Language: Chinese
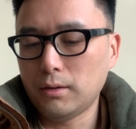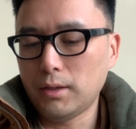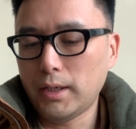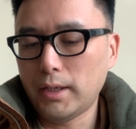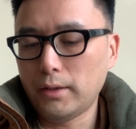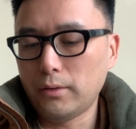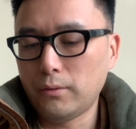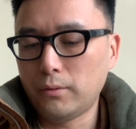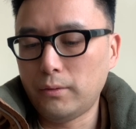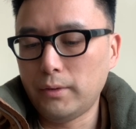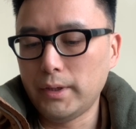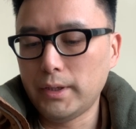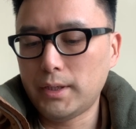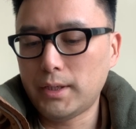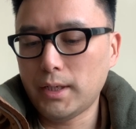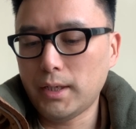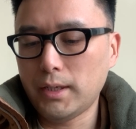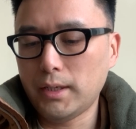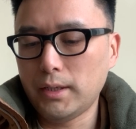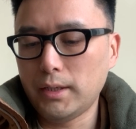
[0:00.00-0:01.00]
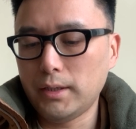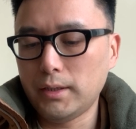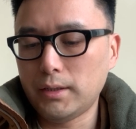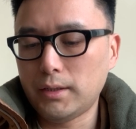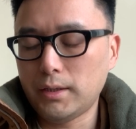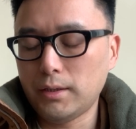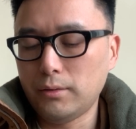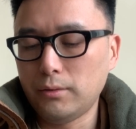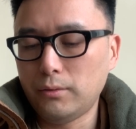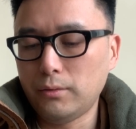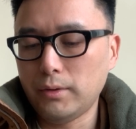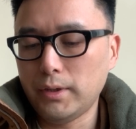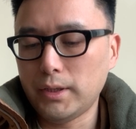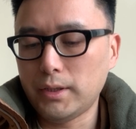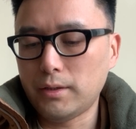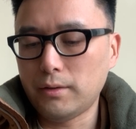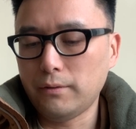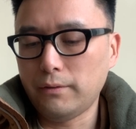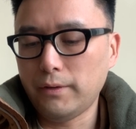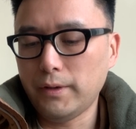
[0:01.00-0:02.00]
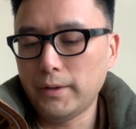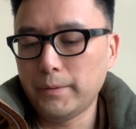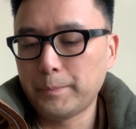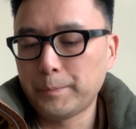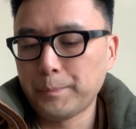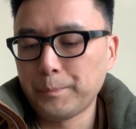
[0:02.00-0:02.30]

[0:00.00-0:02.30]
览回寨正对是非，